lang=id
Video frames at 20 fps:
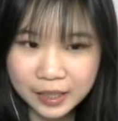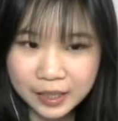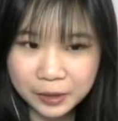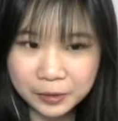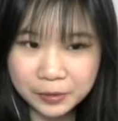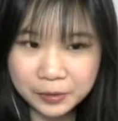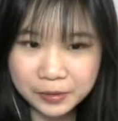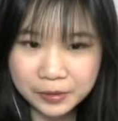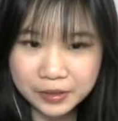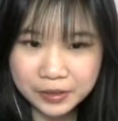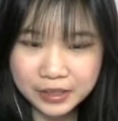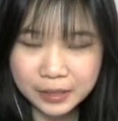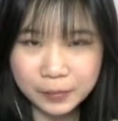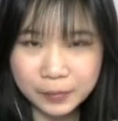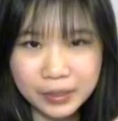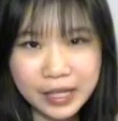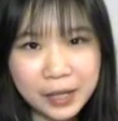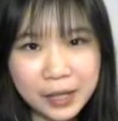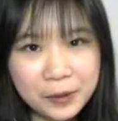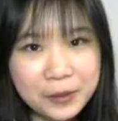tuh
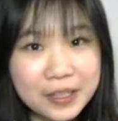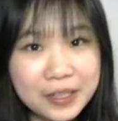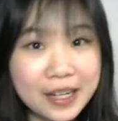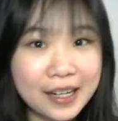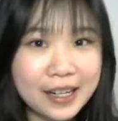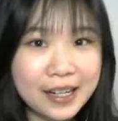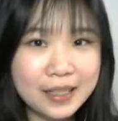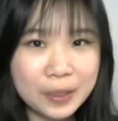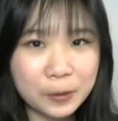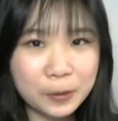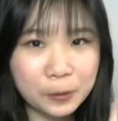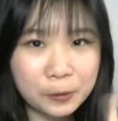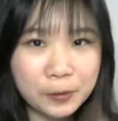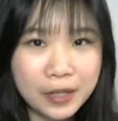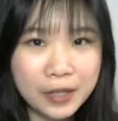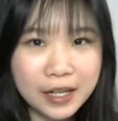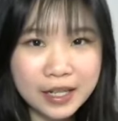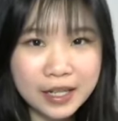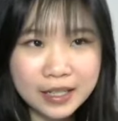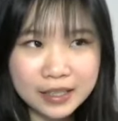sebenarnya aku udah gacha
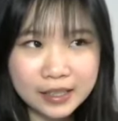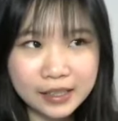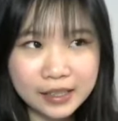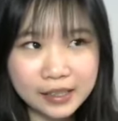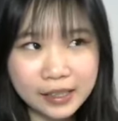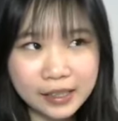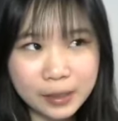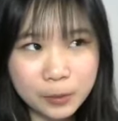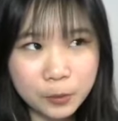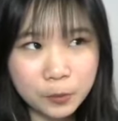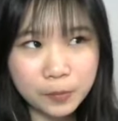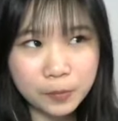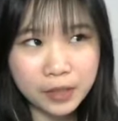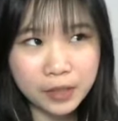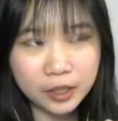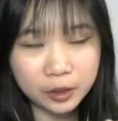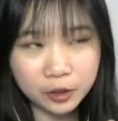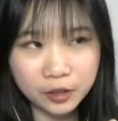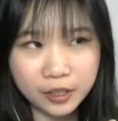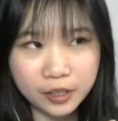duluan di live
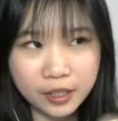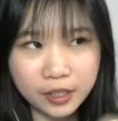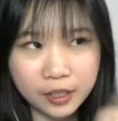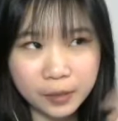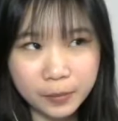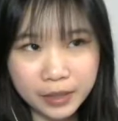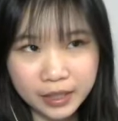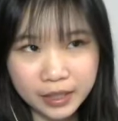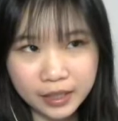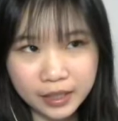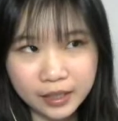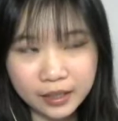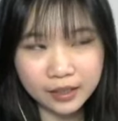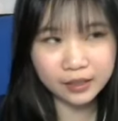Subaton yang kemarin.